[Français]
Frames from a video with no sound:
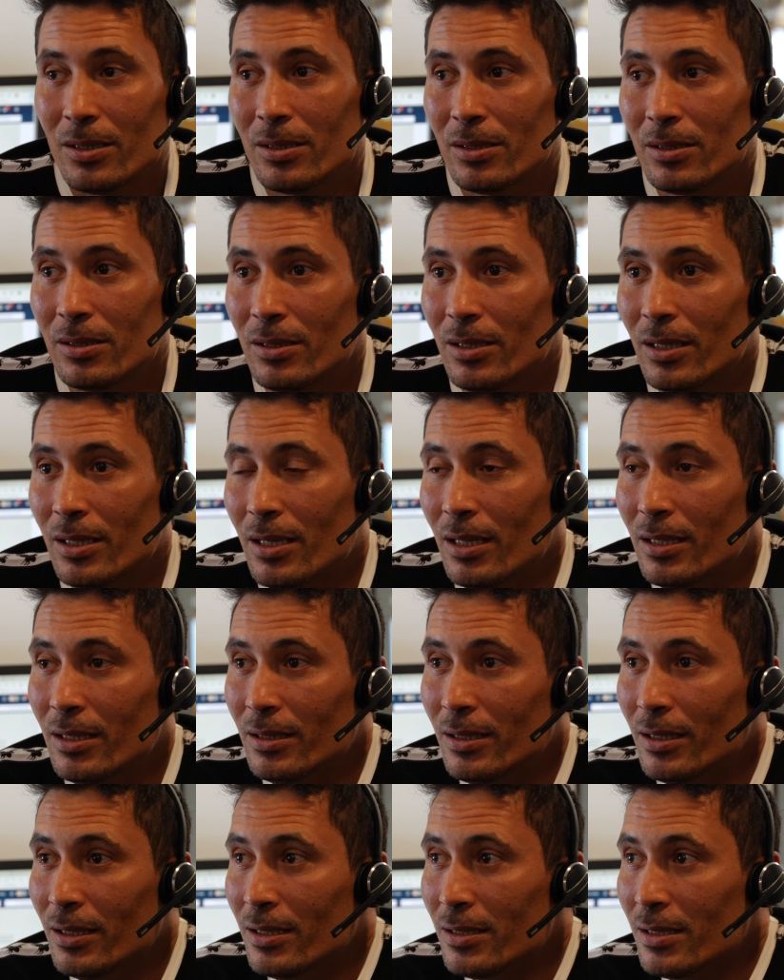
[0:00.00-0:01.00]
Euh, les
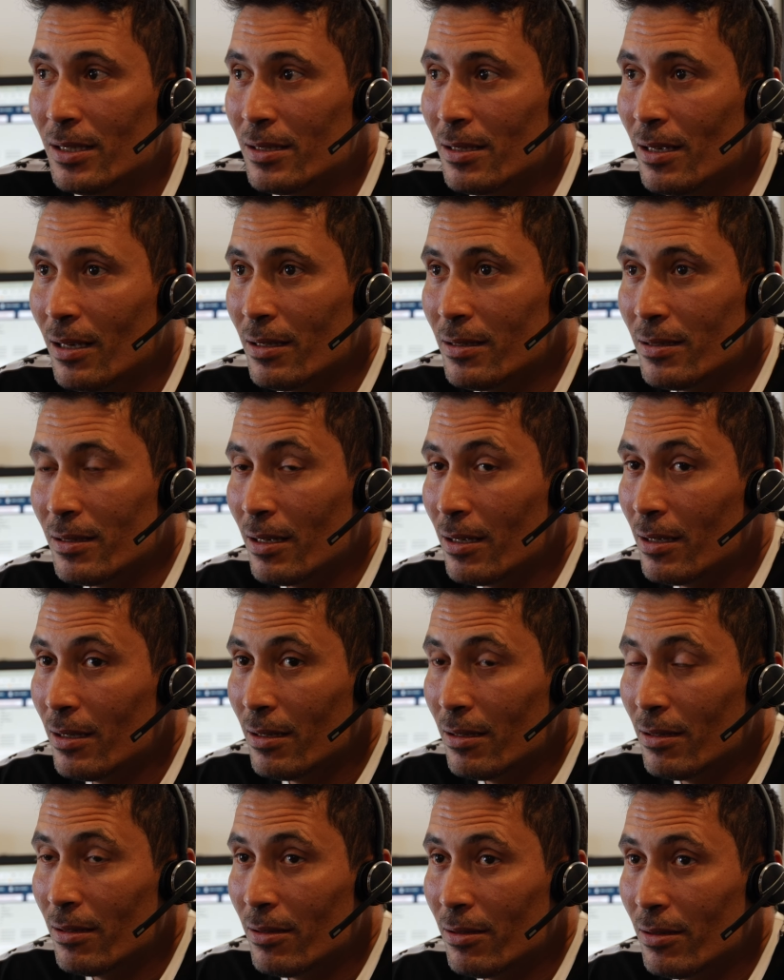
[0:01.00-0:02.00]
qualités nécessaires,
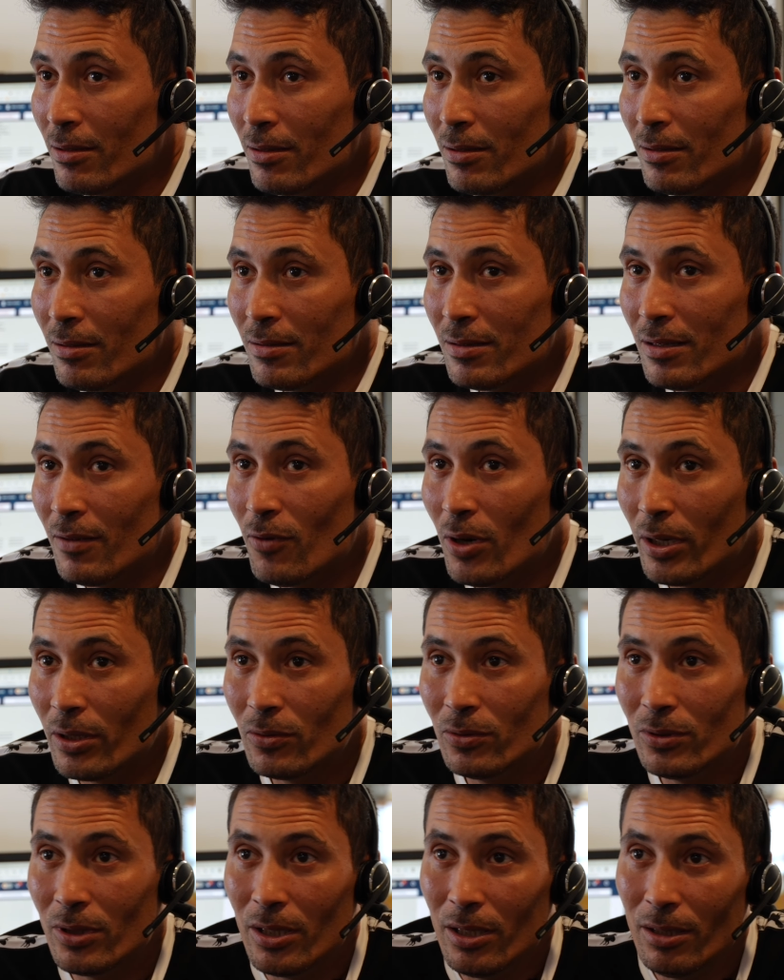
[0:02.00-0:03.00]
c'est savoir
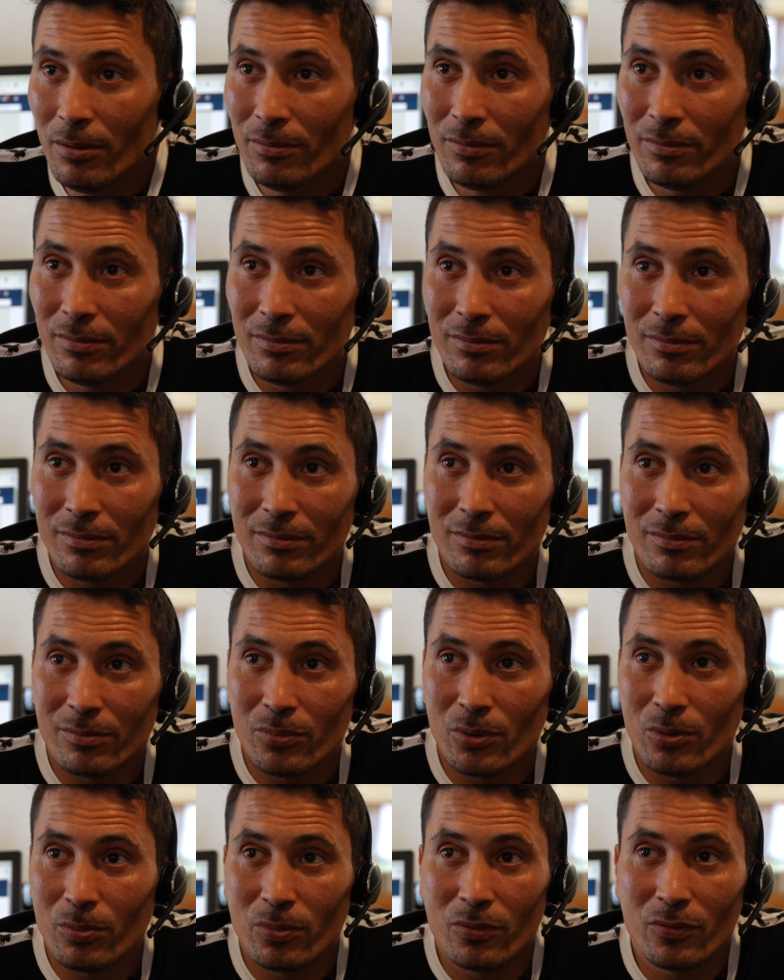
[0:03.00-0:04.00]
écouter
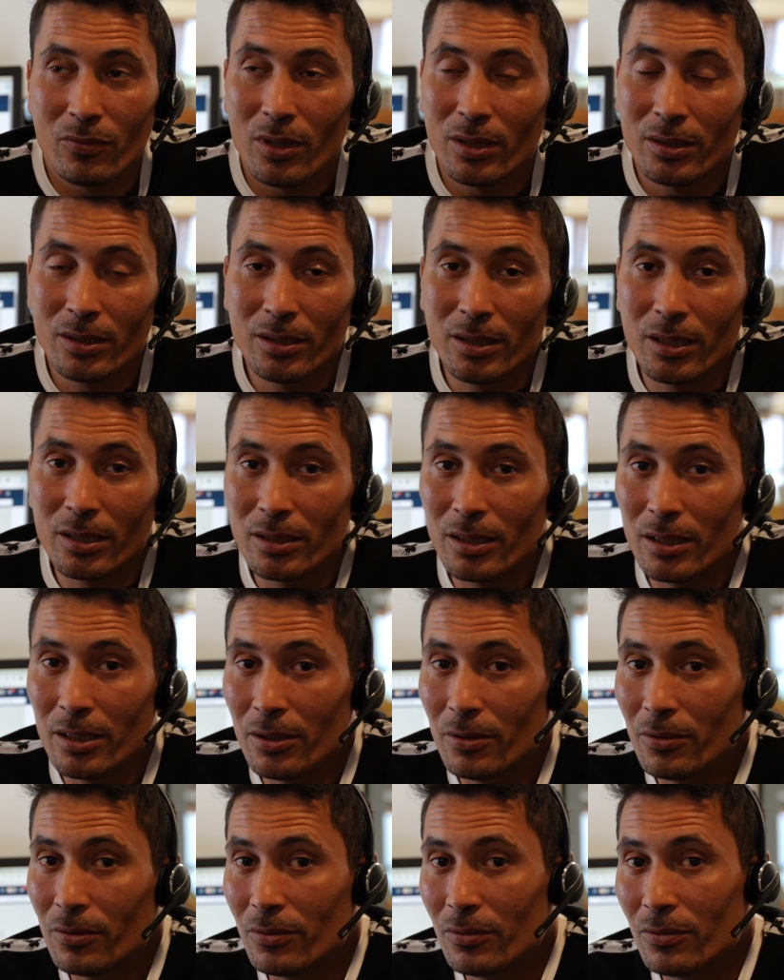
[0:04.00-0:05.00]
pour pouvoir
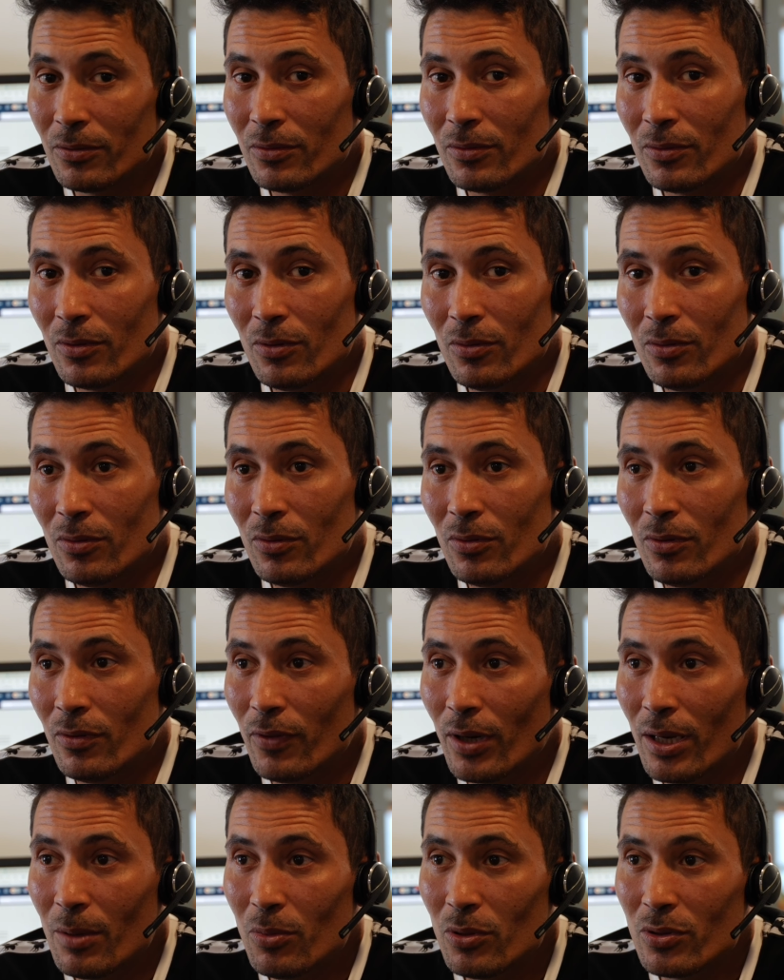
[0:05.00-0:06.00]
détecter le
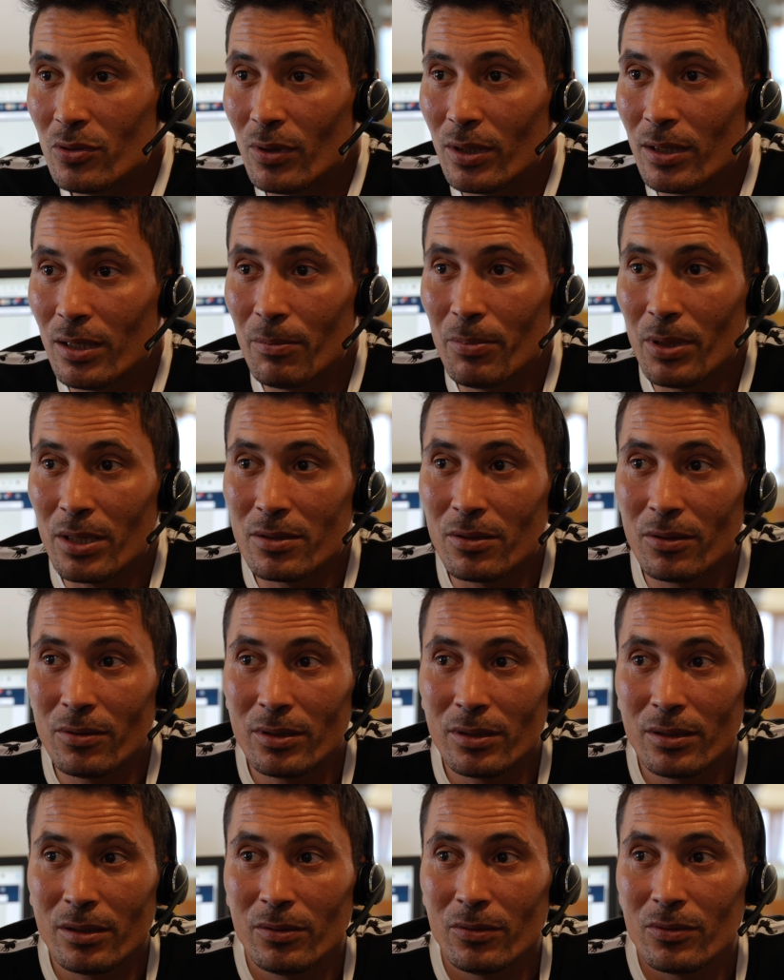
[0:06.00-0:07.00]
vrai besoin de la
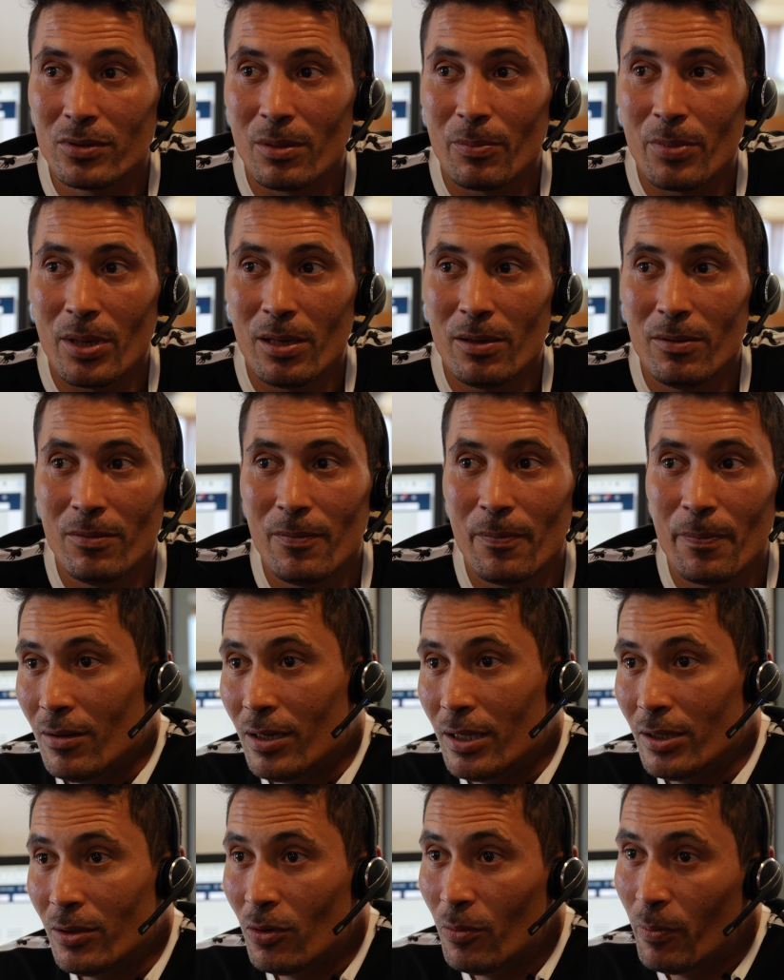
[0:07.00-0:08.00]
personne qui nous appelle,
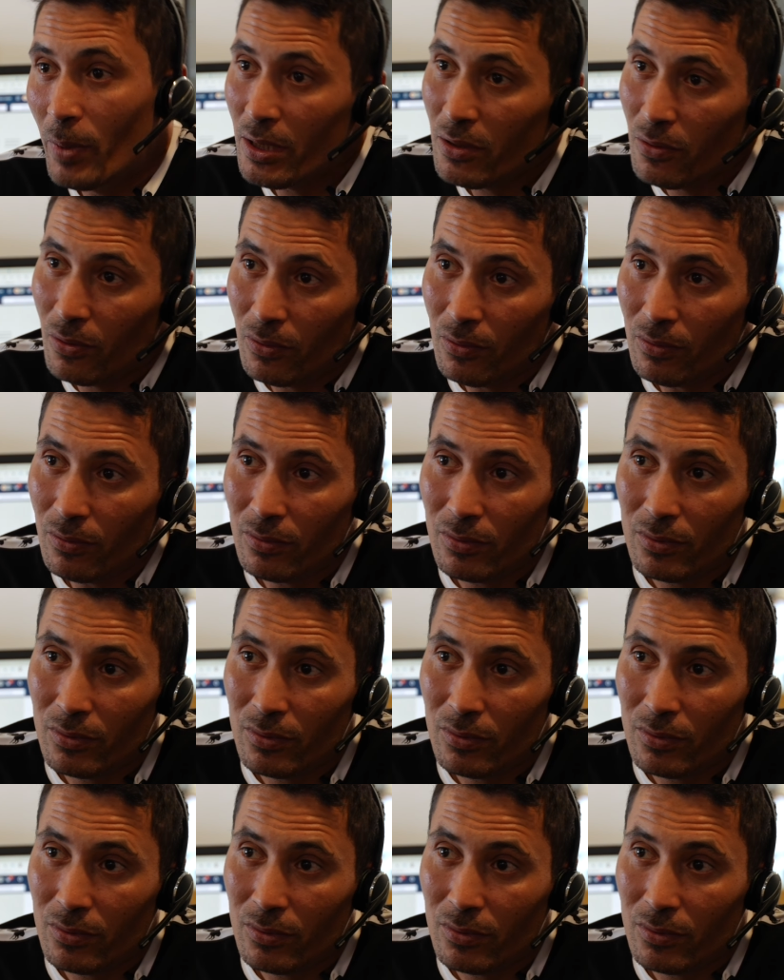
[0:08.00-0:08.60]
être patient